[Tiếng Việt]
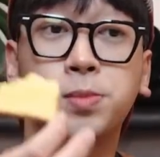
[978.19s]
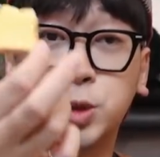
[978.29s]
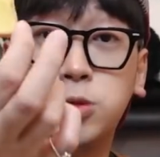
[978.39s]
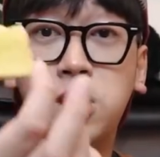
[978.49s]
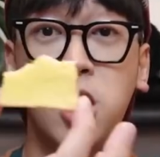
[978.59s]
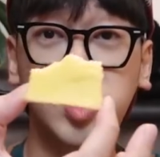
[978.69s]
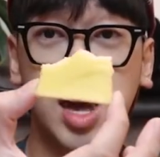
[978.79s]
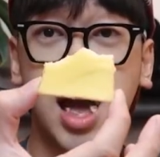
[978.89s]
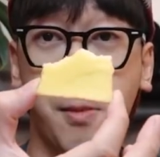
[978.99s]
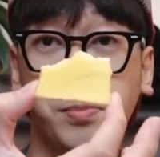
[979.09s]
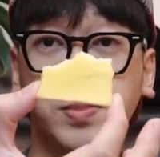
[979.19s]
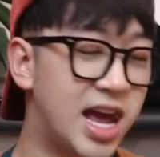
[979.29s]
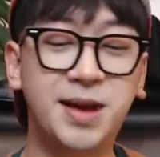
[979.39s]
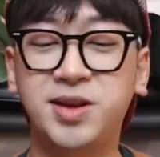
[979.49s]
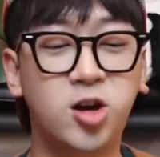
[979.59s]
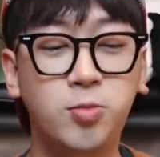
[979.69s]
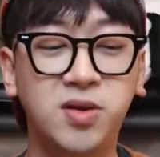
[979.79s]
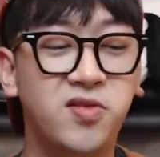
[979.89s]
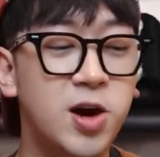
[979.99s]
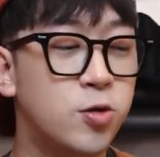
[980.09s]
cũng ngon nha em này không bị
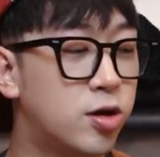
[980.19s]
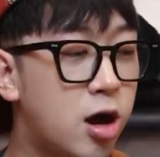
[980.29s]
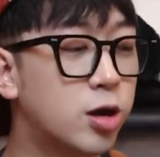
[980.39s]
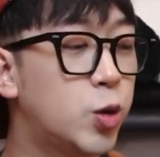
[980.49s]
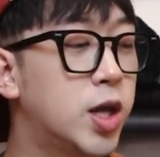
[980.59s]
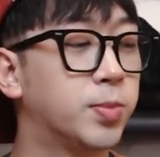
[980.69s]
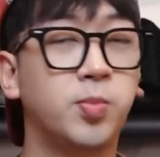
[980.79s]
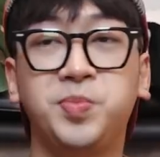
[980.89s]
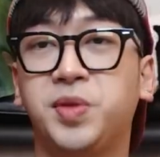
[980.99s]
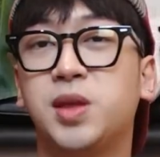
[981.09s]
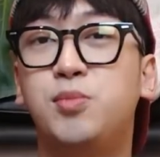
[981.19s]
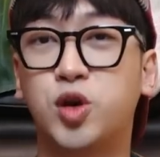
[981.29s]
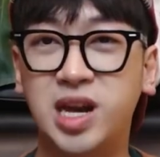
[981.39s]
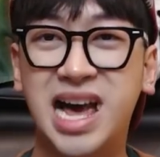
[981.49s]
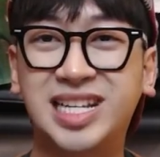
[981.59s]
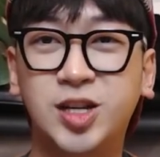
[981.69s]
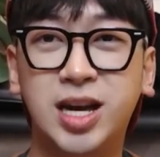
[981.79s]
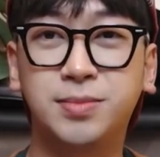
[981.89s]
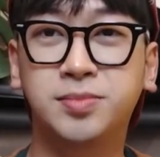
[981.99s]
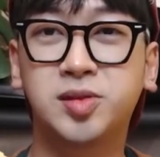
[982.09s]
fail ngon luôn một like cho
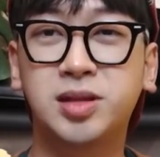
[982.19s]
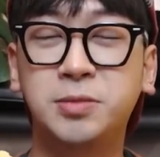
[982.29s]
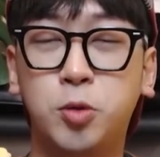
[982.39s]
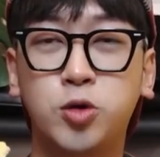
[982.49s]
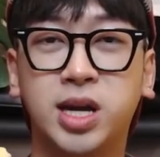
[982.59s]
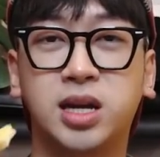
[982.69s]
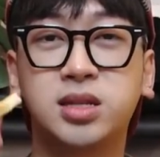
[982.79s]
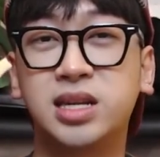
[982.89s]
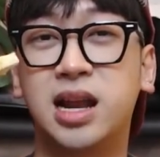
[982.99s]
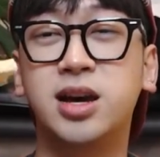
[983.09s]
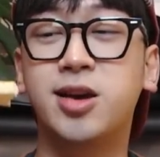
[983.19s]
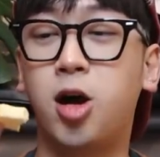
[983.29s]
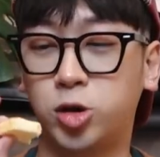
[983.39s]
em tipo này chỉ là hơi ngọt